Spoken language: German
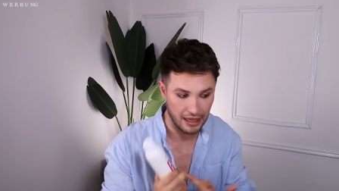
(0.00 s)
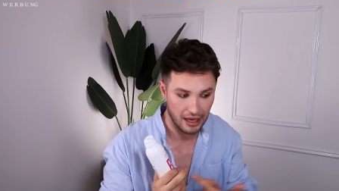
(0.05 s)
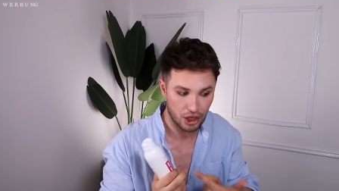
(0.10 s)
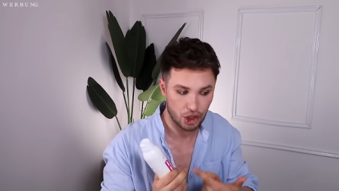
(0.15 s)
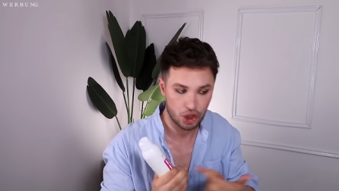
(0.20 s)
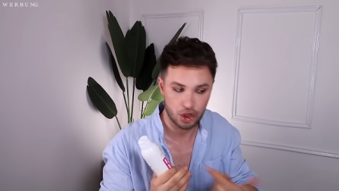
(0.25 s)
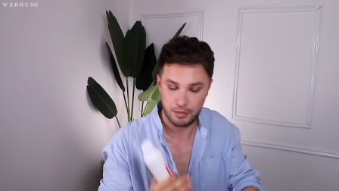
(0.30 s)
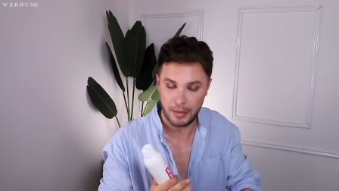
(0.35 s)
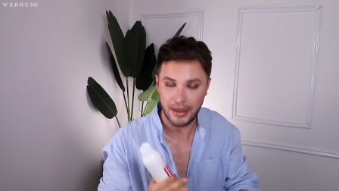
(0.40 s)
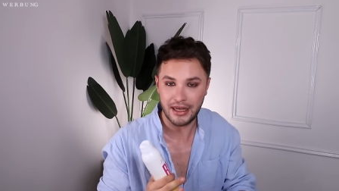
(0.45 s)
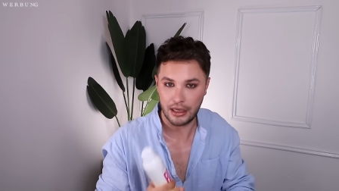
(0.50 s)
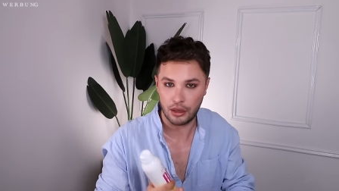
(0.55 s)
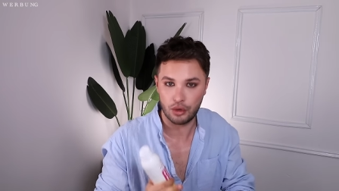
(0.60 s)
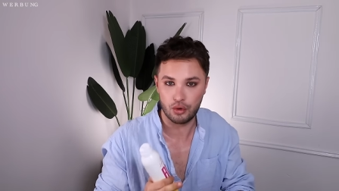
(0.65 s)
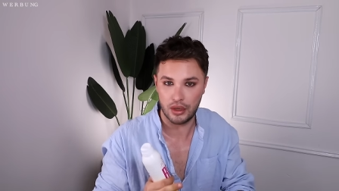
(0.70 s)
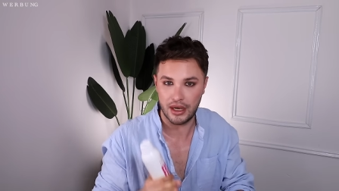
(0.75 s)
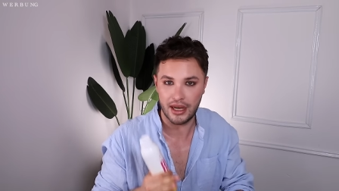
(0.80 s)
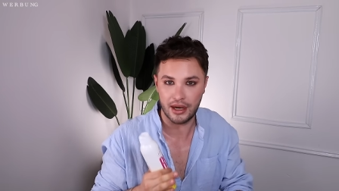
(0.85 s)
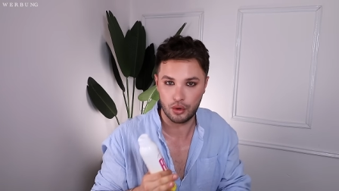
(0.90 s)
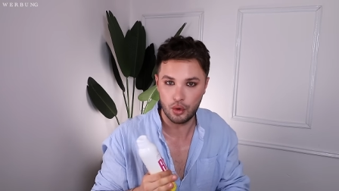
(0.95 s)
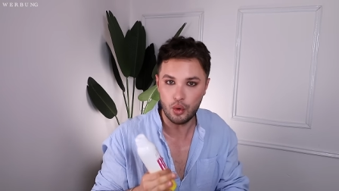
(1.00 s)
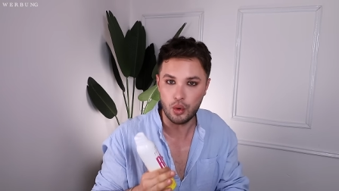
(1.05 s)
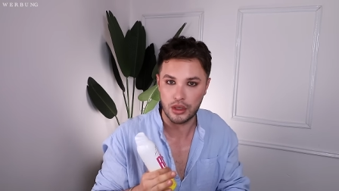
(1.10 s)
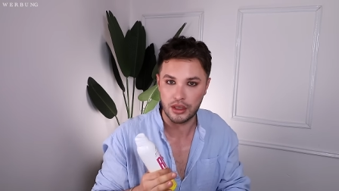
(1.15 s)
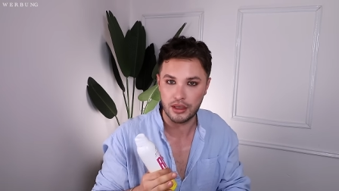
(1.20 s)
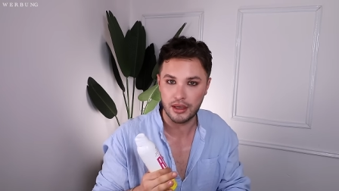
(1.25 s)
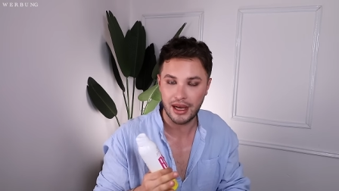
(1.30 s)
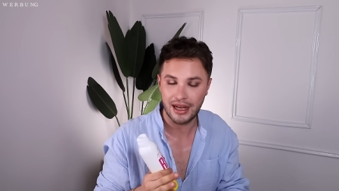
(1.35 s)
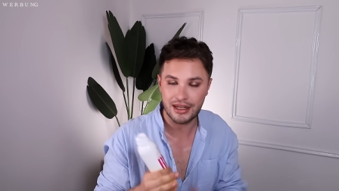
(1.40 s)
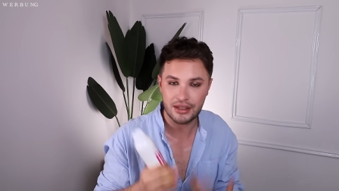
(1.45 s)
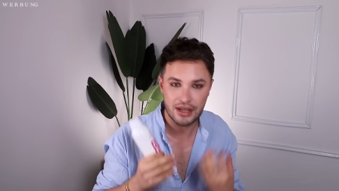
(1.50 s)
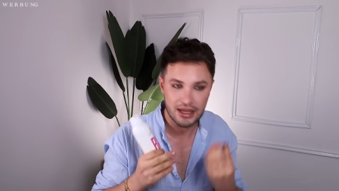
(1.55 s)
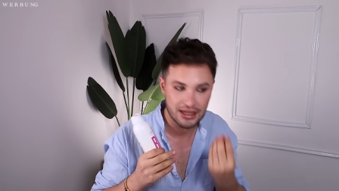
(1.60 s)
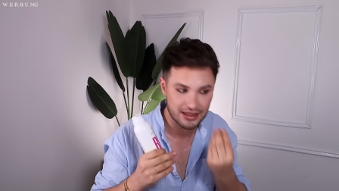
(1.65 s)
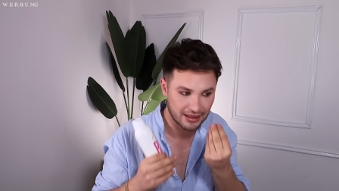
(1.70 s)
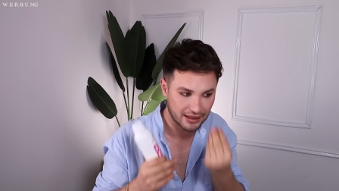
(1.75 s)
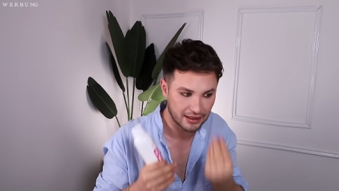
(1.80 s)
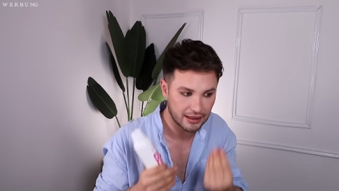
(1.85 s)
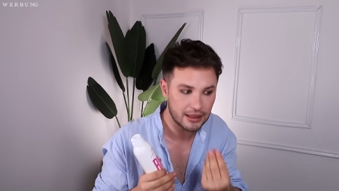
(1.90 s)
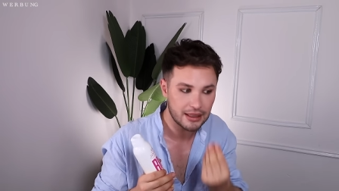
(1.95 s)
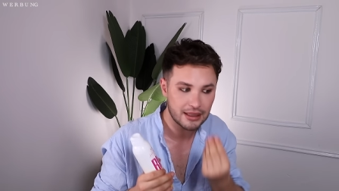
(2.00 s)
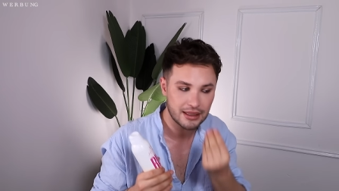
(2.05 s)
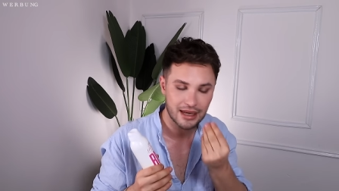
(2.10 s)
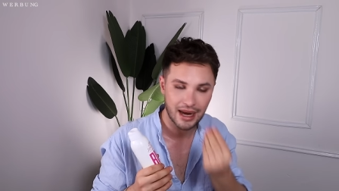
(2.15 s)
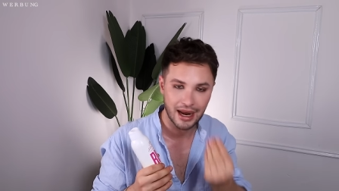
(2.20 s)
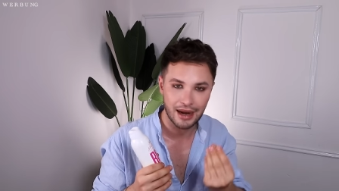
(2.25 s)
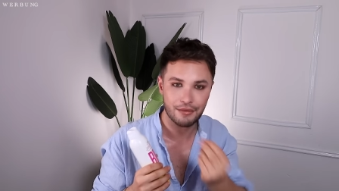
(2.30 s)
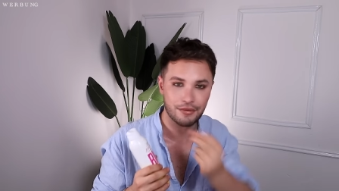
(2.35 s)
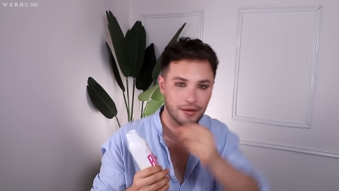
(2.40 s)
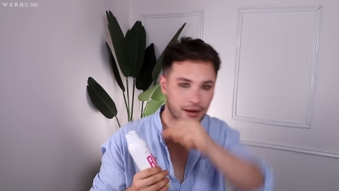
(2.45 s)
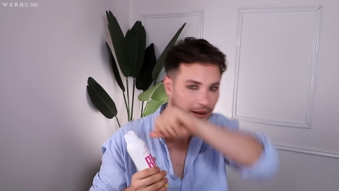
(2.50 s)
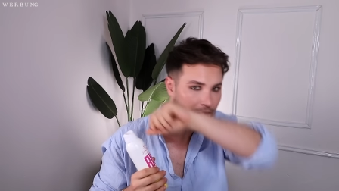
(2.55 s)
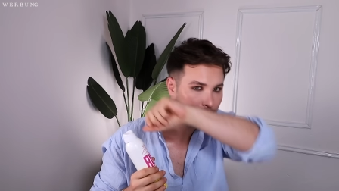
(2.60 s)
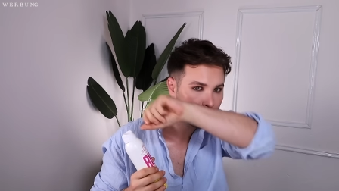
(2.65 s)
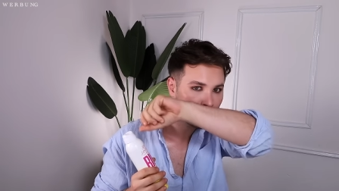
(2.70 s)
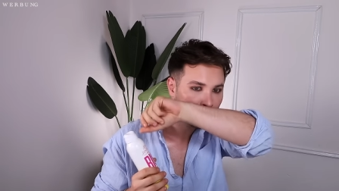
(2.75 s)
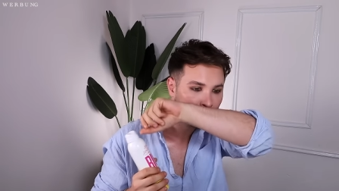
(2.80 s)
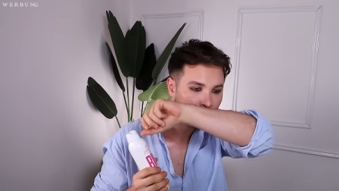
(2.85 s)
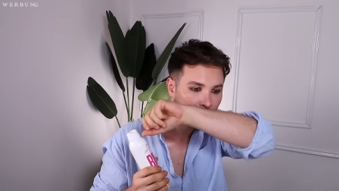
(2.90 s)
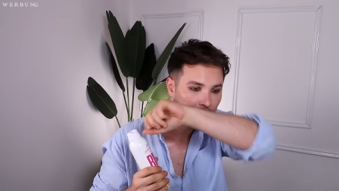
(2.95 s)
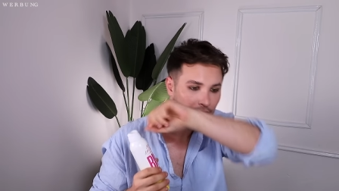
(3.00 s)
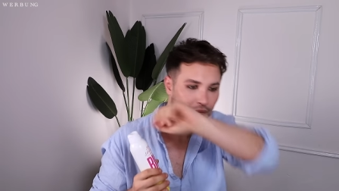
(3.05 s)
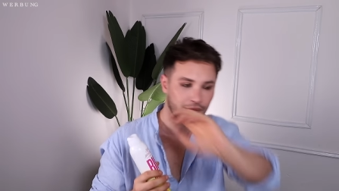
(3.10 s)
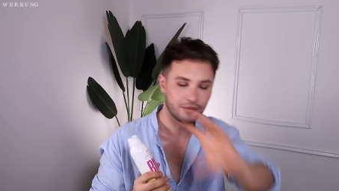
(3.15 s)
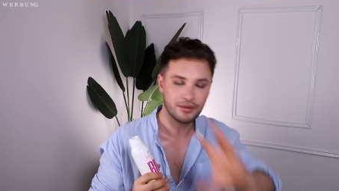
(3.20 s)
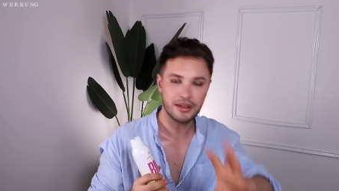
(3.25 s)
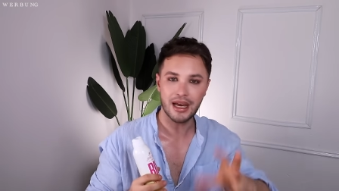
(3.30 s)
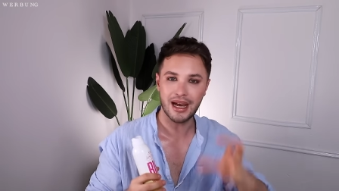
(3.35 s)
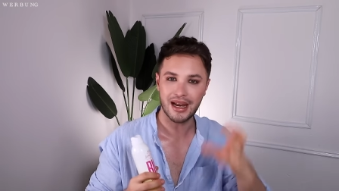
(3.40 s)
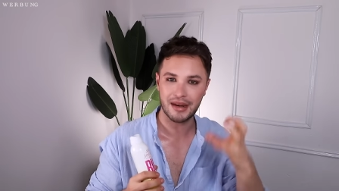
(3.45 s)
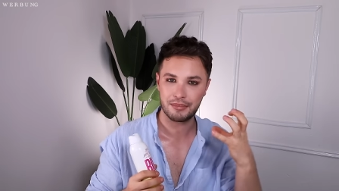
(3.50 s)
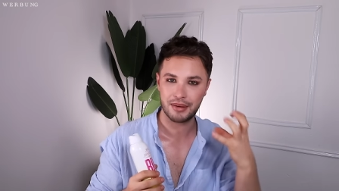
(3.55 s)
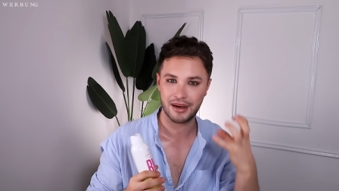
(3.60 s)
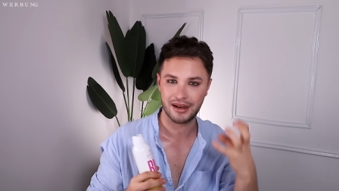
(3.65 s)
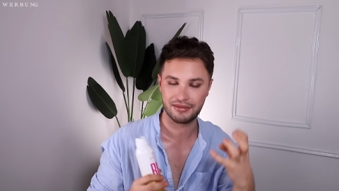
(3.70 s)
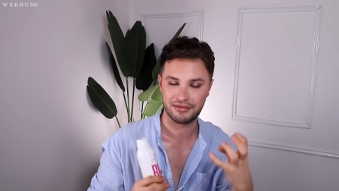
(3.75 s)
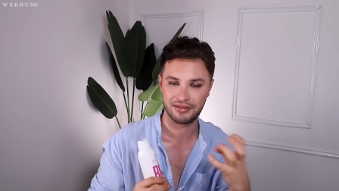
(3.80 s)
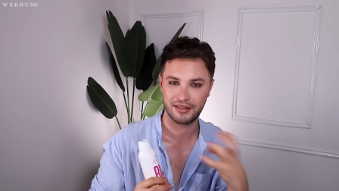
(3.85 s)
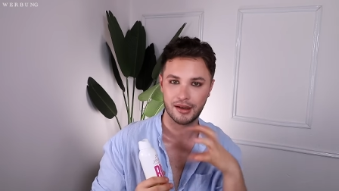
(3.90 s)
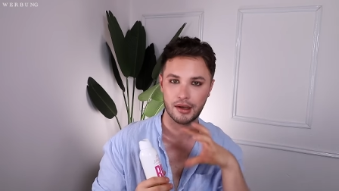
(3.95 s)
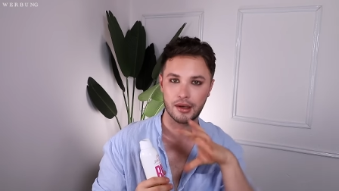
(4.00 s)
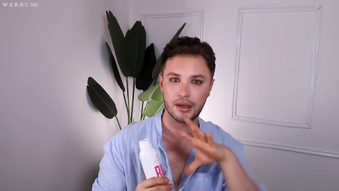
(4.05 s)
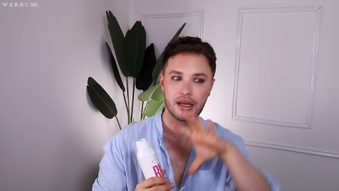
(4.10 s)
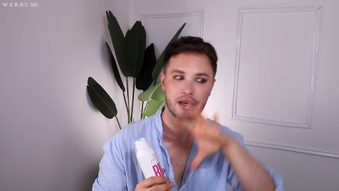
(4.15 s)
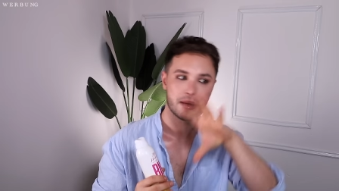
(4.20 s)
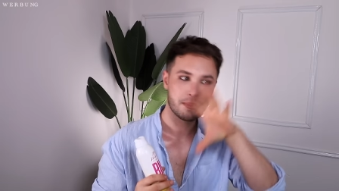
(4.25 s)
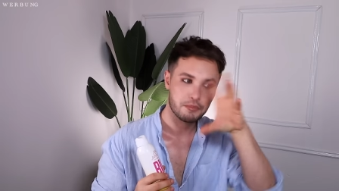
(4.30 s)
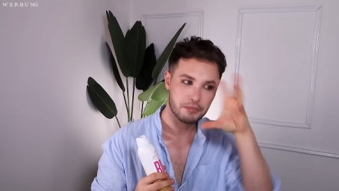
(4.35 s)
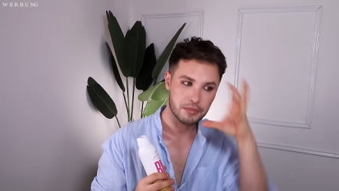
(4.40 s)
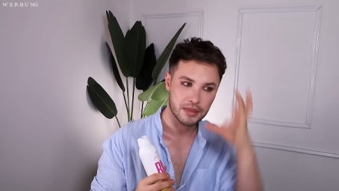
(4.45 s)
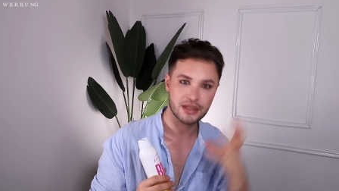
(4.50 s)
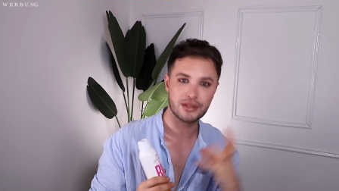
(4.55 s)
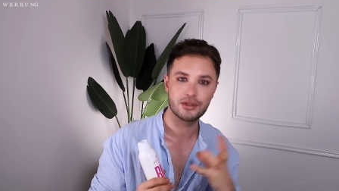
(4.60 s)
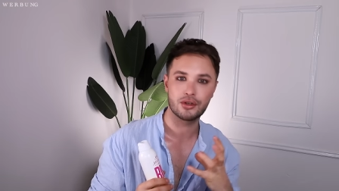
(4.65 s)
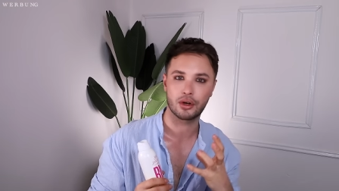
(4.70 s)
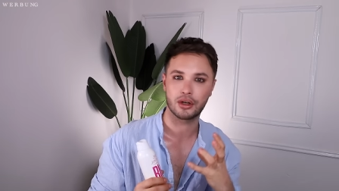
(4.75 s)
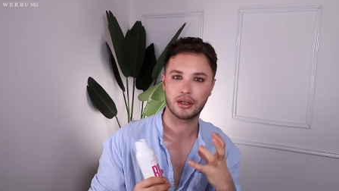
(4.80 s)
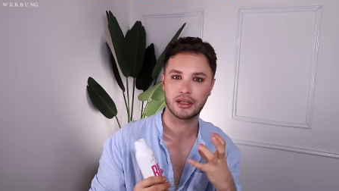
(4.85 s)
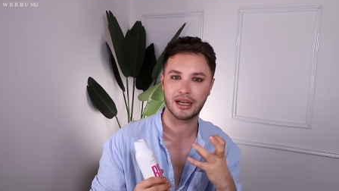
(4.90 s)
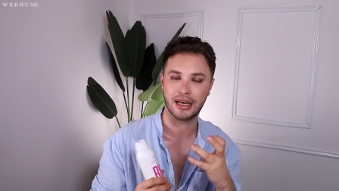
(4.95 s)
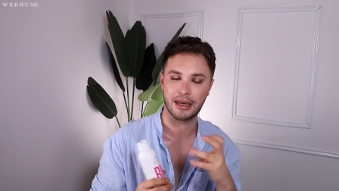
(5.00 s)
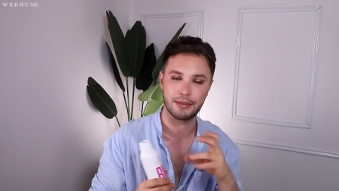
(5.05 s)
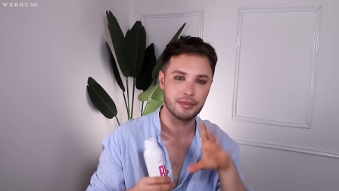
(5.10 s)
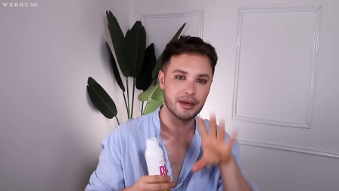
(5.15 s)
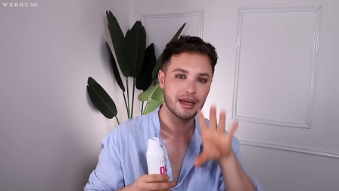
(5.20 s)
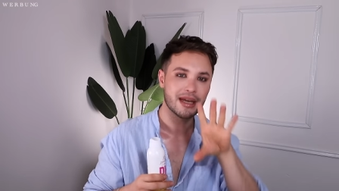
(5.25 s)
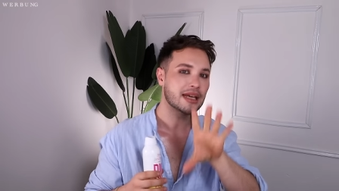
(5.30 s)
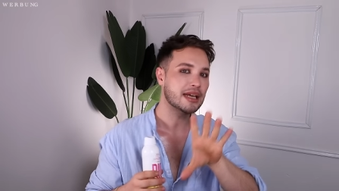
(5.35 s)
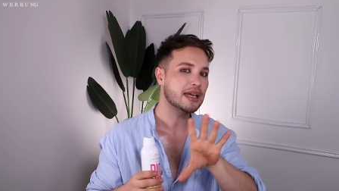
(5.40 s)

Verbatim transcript: spektakulär gut. Also es riecht einfach wie ein Parfum mit Sonnencreme.